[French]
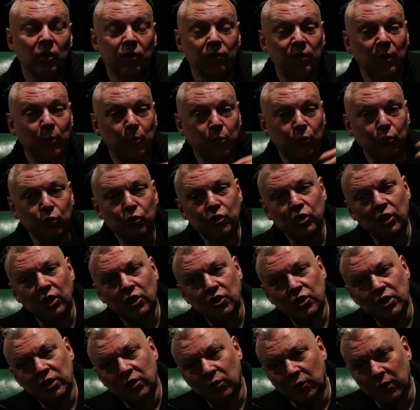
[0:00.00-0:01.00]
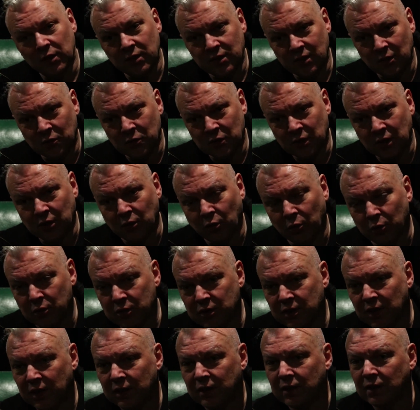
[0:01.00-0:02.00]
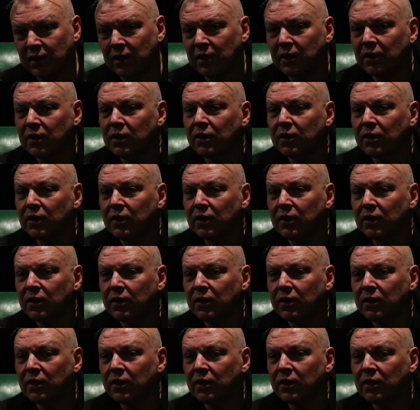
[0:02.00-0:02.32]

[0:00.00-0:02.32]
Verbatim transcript: va plus chercher dans les anciennes recettes